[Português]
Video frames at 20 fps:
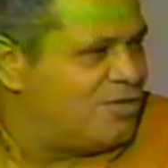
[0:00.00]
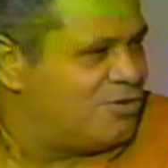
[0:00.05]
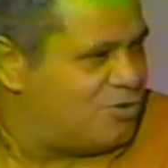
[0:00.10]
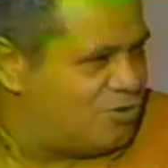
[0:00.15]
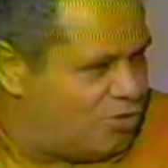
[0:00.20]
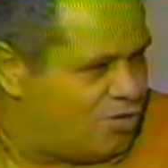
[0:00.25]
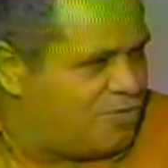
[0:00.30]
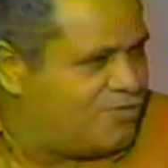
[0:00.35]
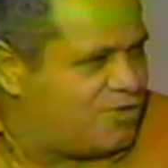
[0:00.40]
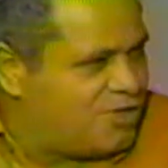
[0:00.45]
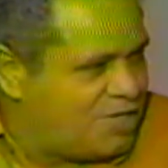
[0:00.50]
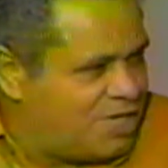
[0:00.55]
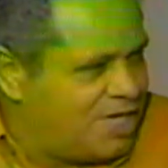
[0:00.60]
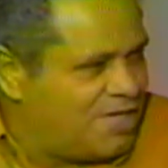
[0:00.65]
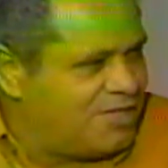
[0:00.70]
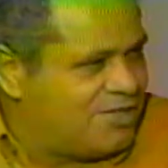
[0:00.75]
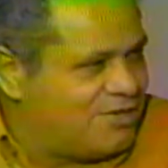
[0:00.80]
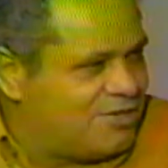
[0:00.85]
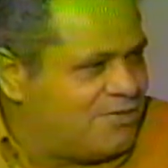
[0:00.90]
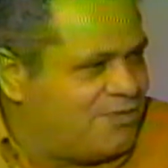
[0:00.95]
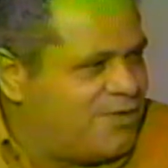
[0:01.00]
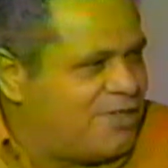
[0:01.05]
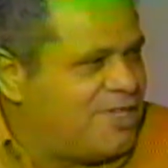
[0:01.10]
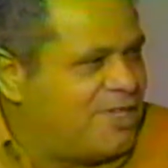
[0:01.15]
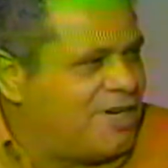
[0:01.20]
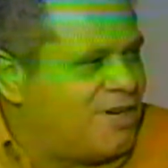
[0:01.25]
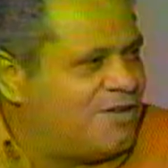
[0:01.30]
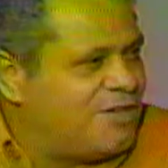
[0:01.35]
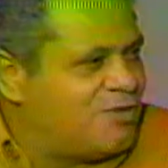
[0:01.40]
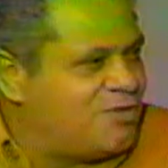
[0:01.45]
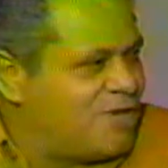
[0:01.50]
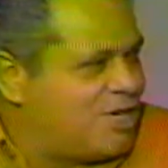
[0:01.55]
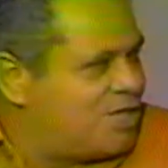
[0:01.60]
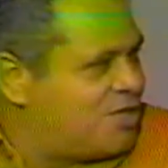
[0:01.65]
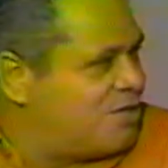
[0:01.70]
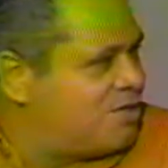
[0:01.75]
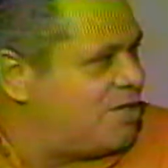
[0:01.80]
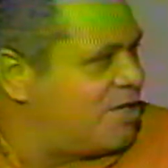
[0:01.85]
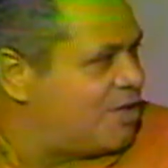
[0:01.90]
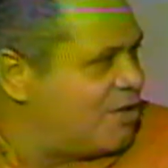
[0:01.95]
do novo Centro Federal de
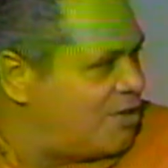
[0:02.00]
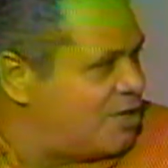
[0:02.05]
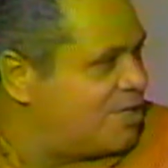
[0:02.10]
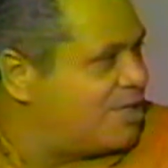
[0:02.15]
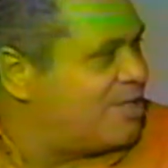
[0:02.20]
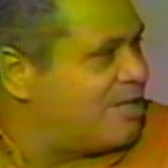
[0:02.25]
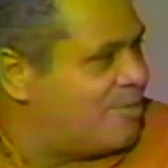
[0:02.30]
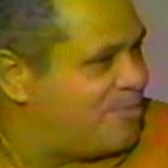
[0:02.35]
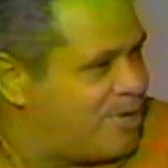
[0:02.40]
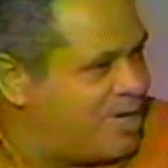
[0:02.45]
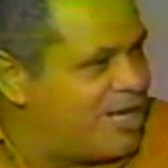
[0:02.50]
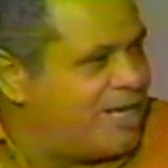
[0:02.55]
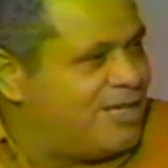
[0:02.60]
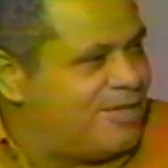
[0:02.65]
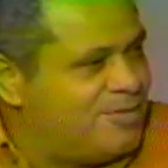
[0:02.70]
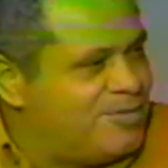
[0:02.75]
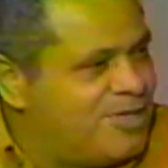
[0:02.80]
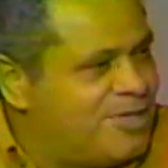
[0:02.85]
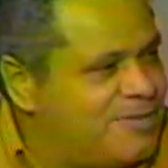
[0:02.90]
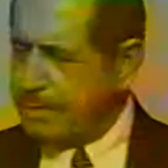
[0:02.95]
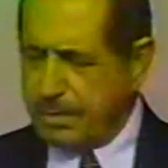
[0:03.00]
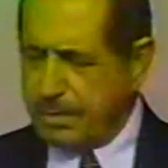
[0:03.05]
Educação Tecnológica da Paraíba.